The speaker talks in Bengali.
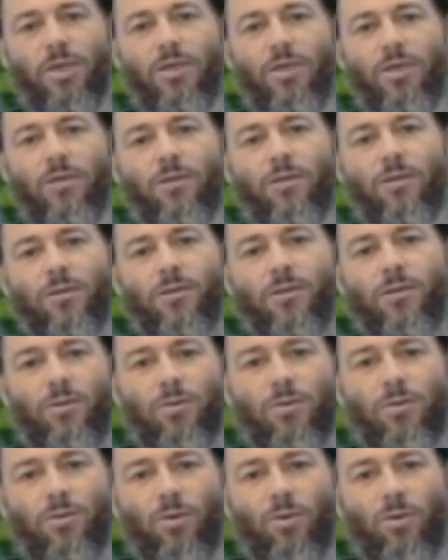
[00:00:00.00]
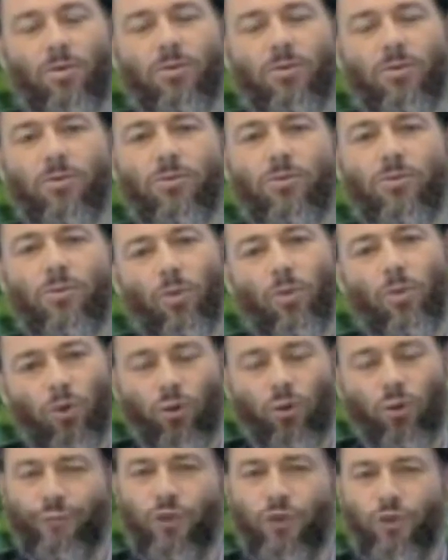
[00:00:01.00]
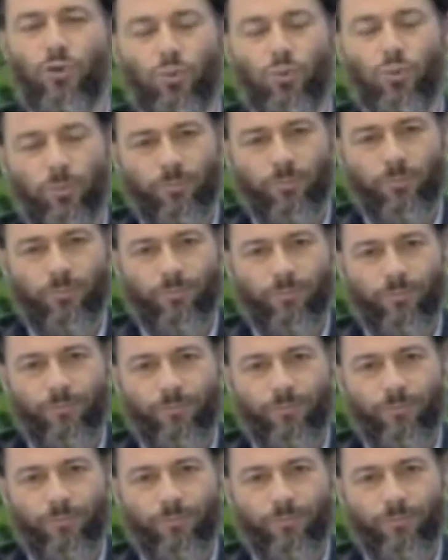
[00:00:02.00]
আপনাদের সবার উপরে বর্ষিত হোক